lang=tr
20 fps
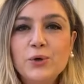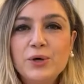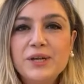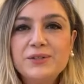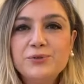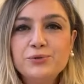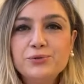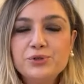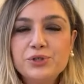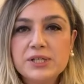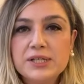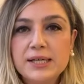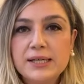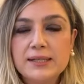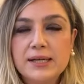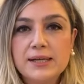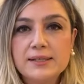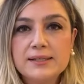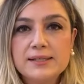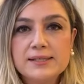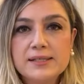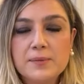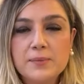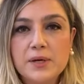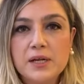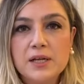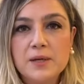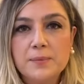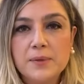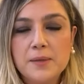VOA Türkçe'den herkese
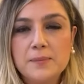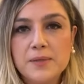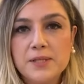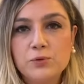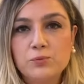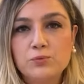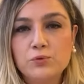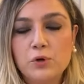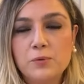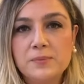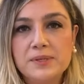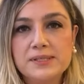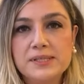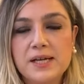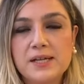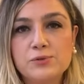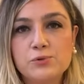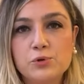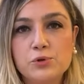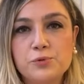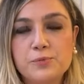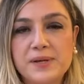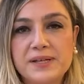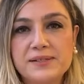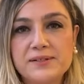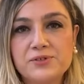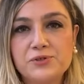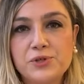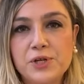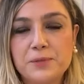merhaba. Begüm Dönmezer
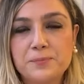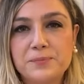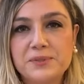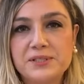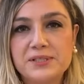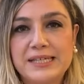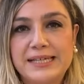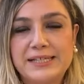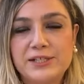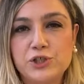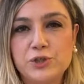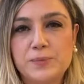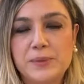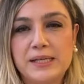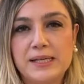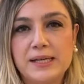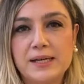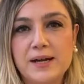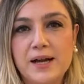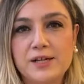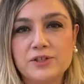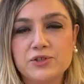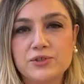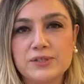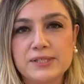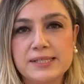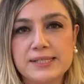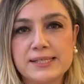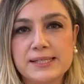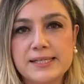Ben sıcak bir gelişmeyle
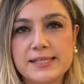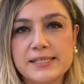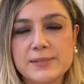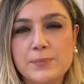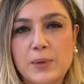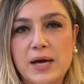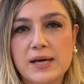karşınızdayız.